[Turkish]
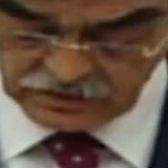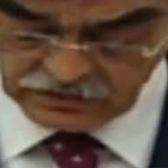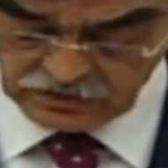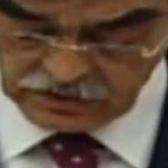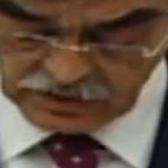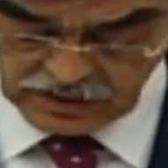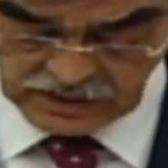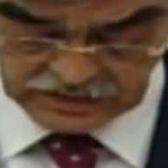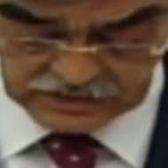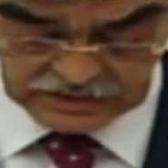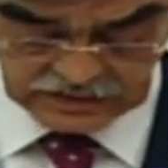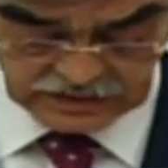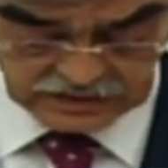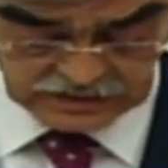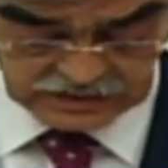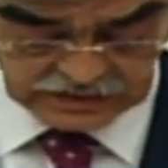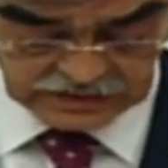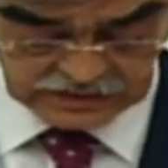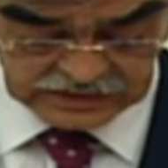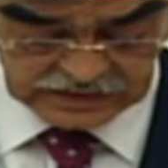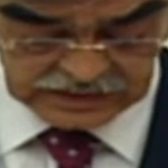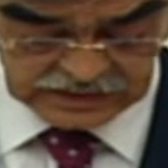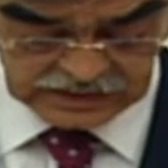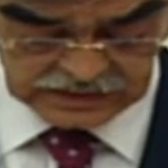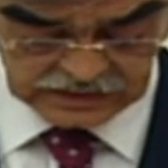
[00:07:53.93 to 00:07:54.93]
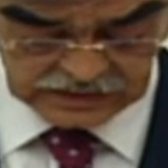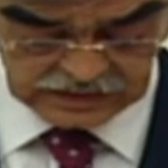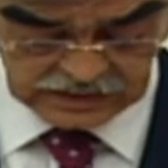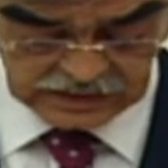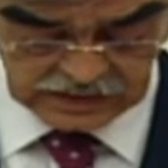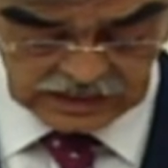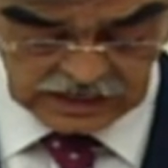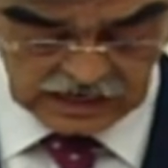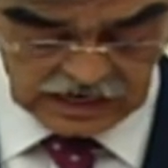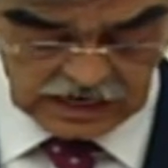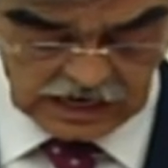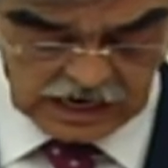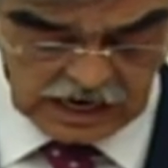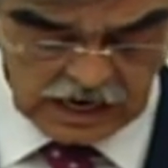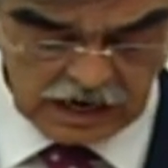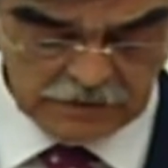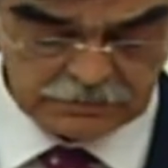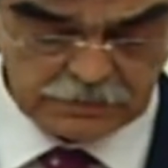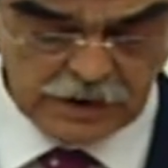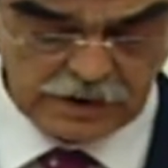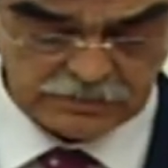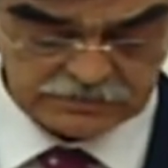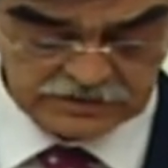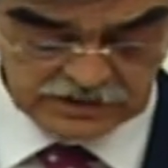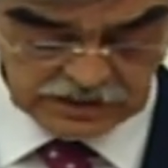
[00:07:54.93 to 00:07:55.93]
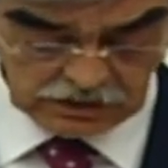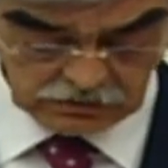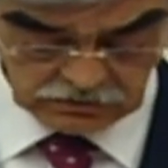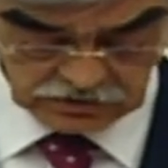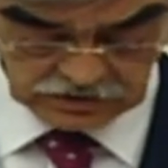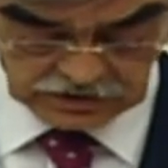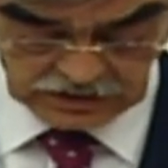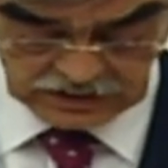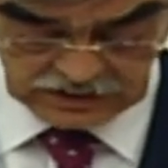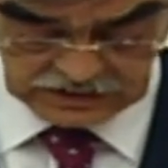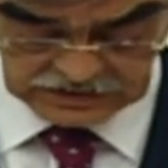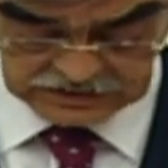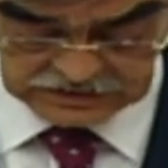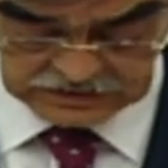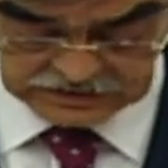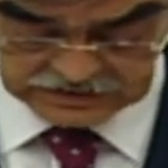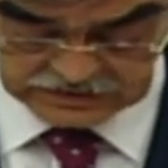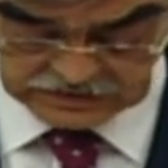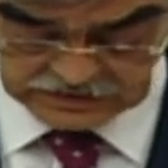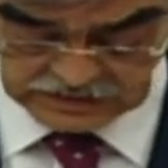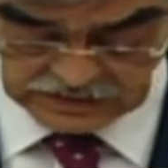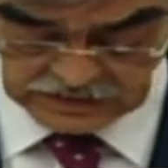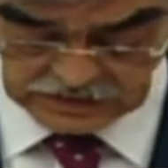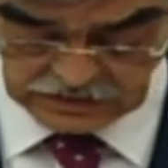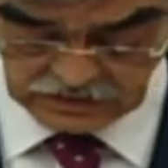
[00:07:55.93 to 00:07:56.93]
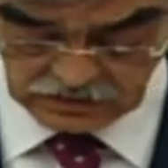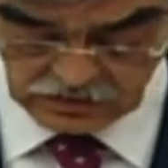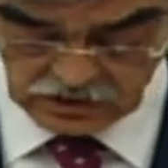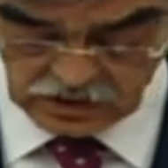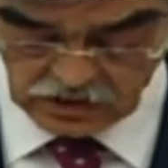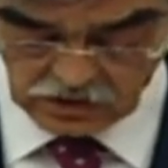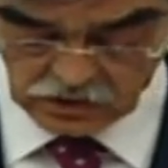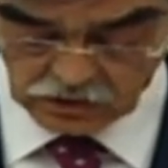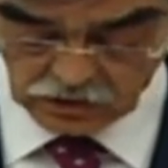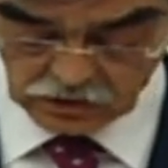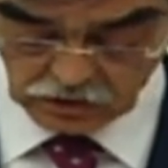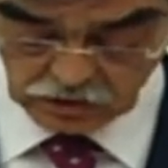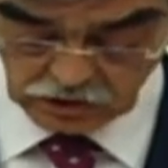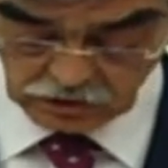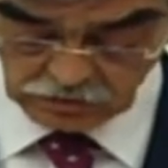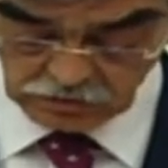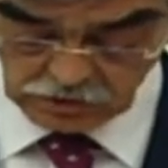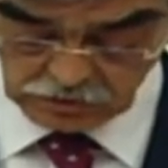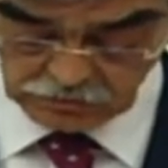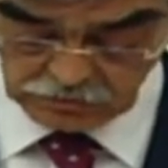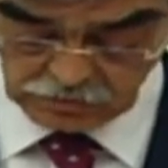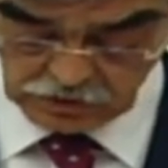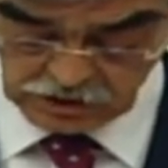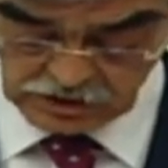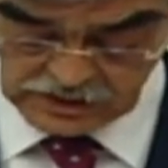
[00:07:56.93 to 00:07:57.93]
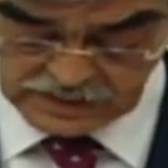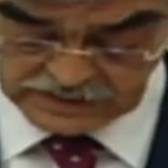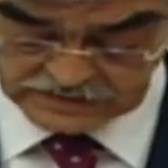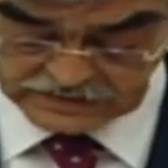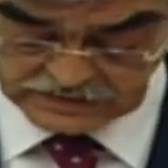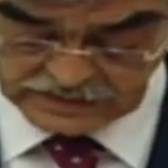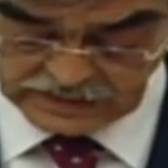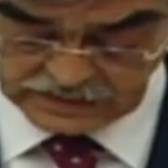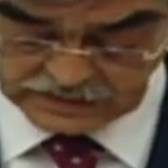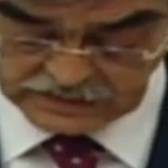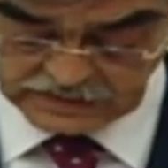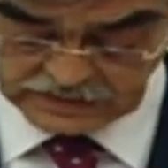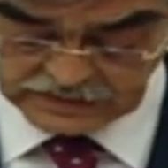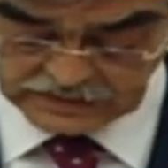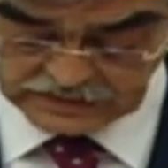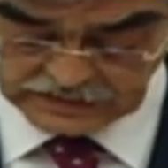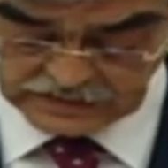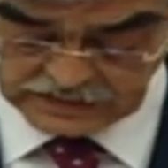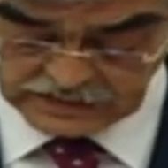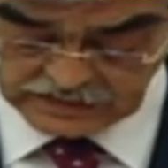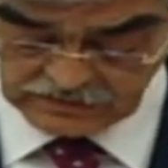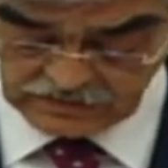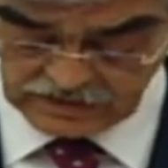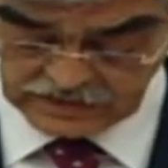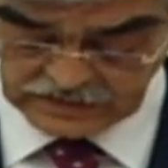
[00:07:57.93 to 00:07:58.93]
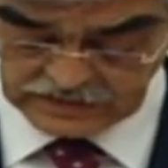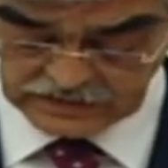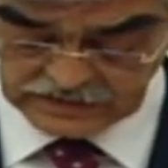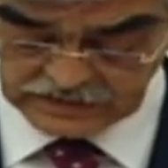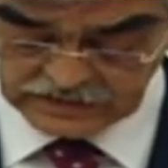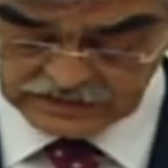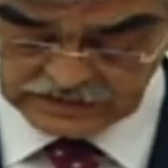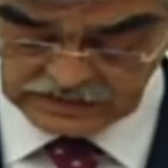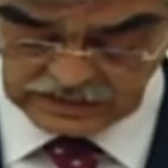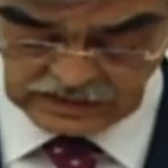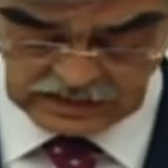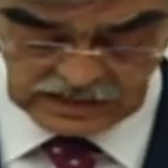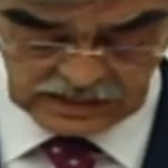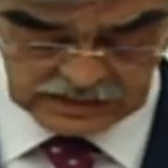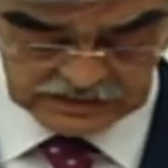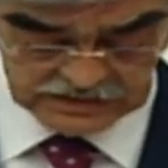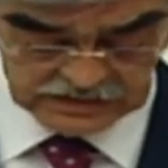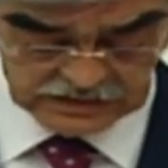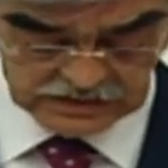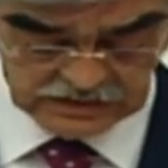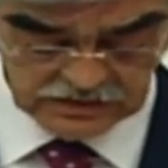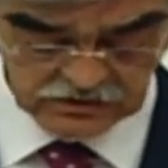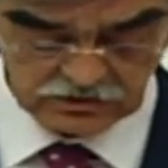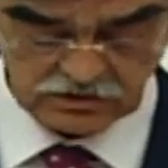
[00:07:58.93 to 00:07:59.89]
yönetildiğini, ahbap çavuş ilişkisinin kurumun bünyesine girdiğini ve yerleştiğini